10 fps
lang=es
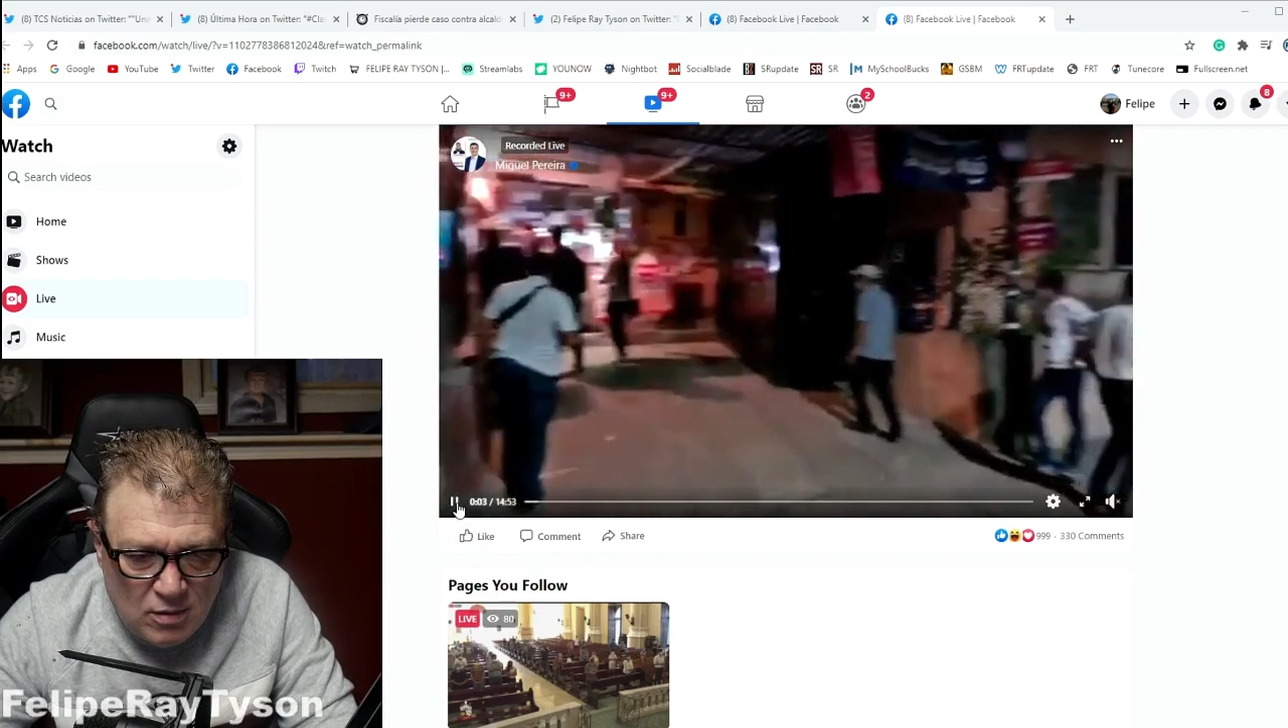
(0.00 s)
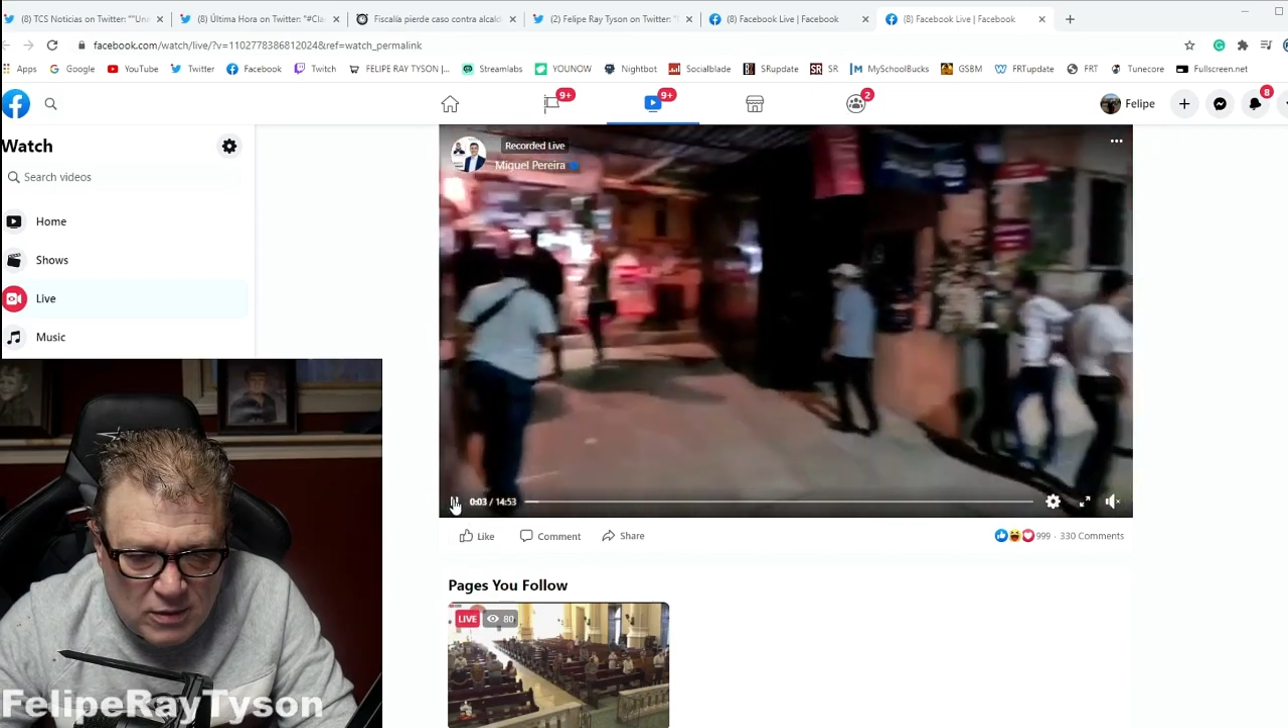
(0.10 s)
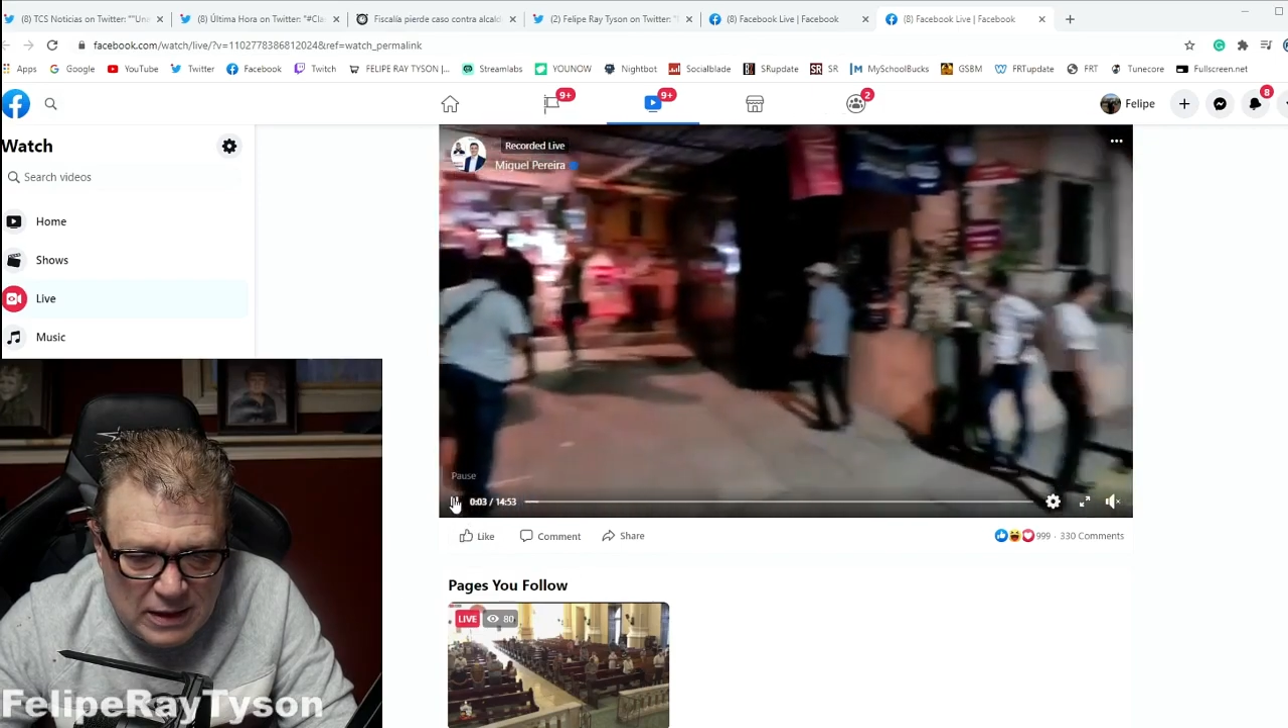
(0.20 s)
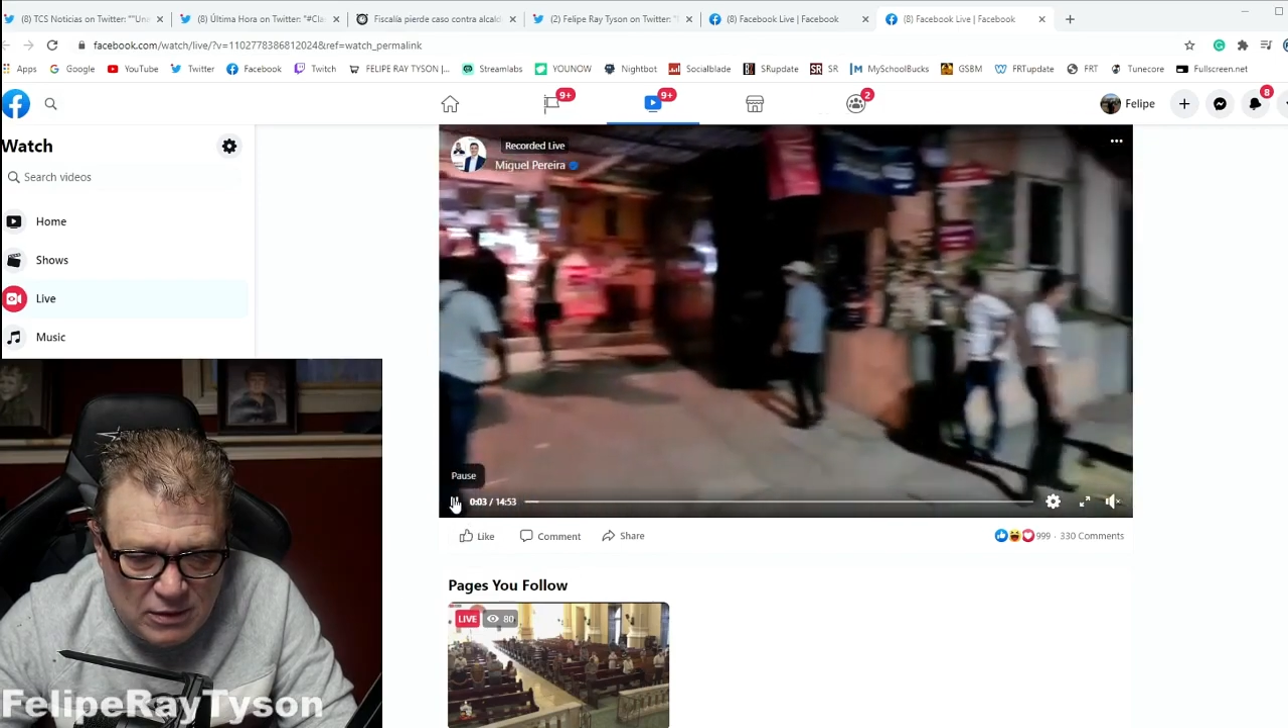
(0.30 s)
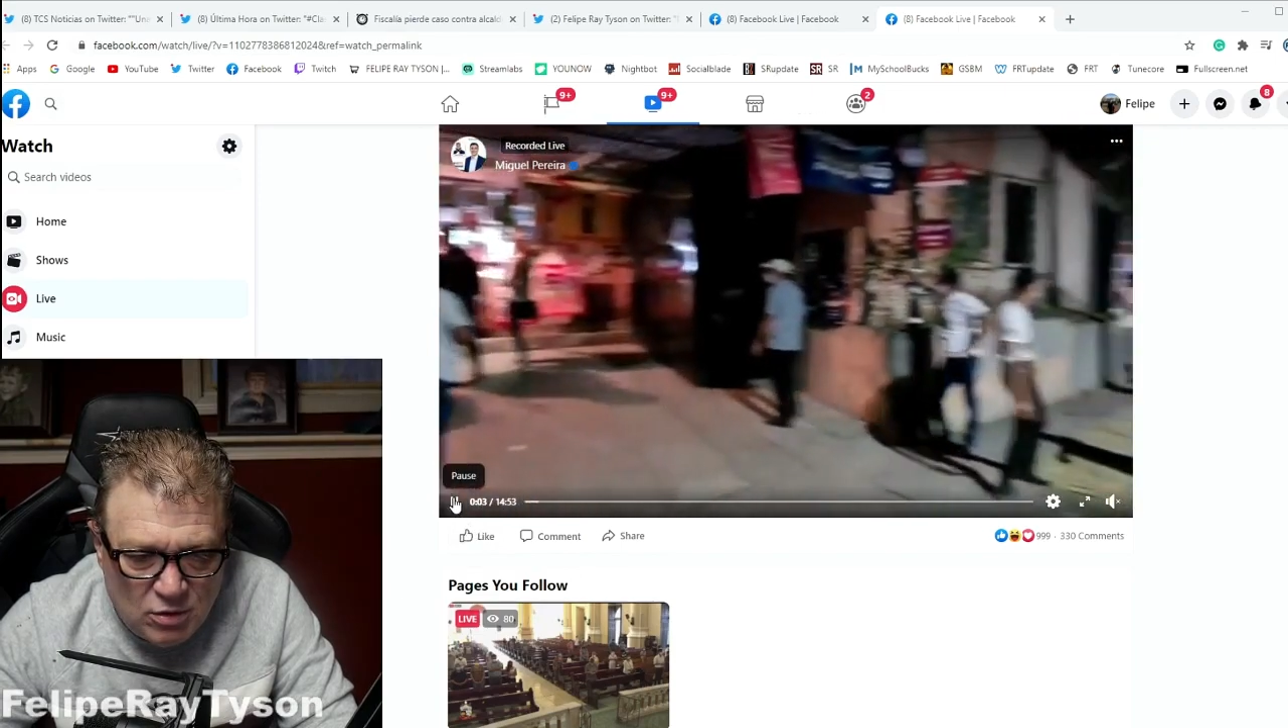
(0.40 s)

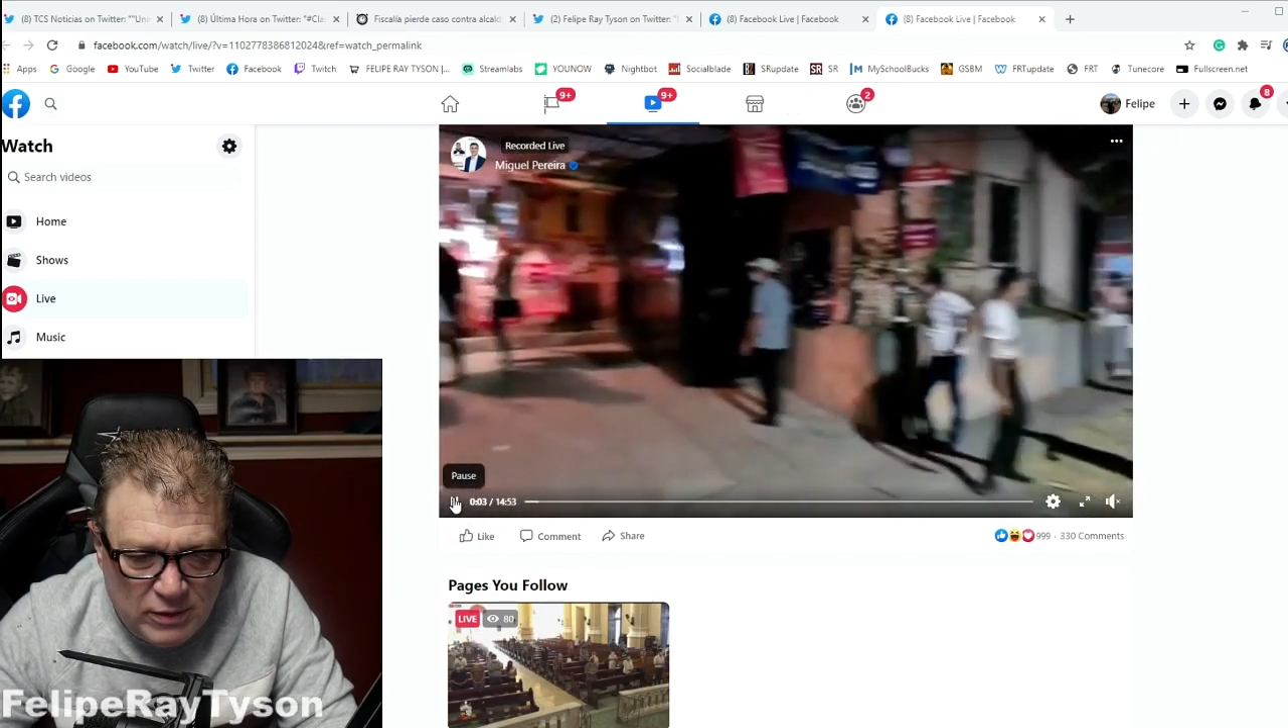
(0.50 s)
Ok, no